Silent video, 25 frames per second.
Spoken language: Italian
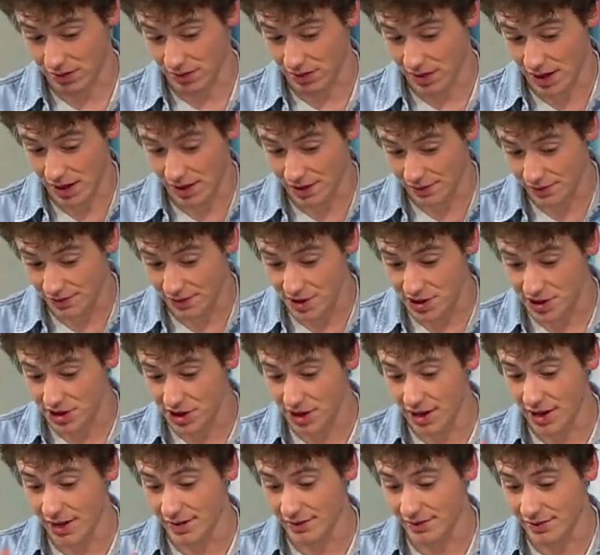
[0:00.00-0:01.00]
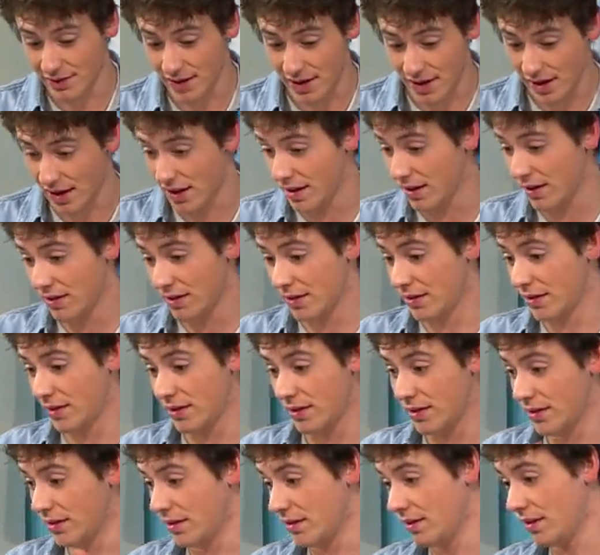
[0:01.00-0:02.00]
né difficile né
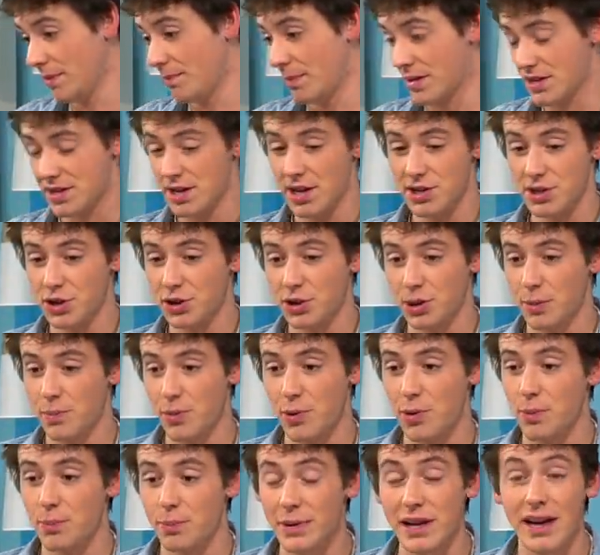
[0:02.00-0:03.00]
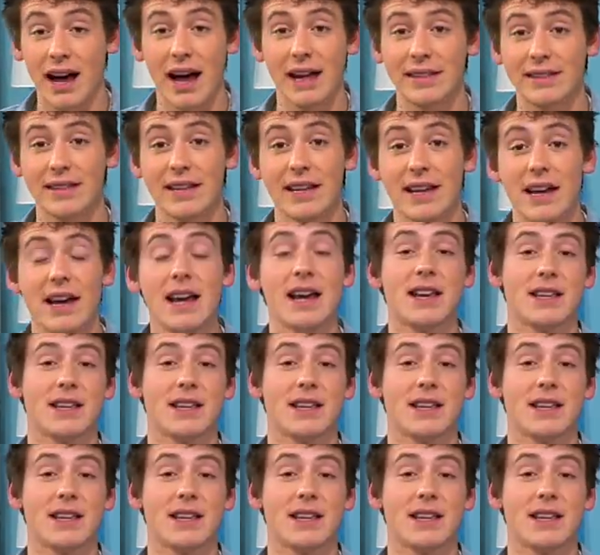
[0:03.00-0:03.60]
eh, passaggi troppo complicati.